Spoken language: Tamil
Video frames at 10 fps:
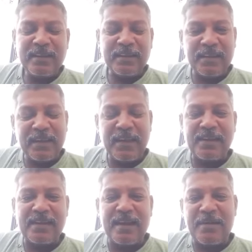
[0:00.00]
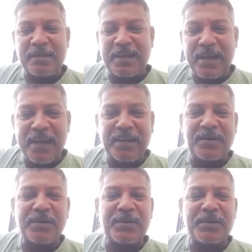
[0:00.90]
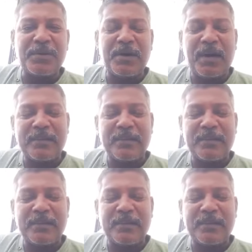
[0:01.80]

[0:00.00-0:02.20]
இதையெல்லாம் கேட்டுக்கிட்டும்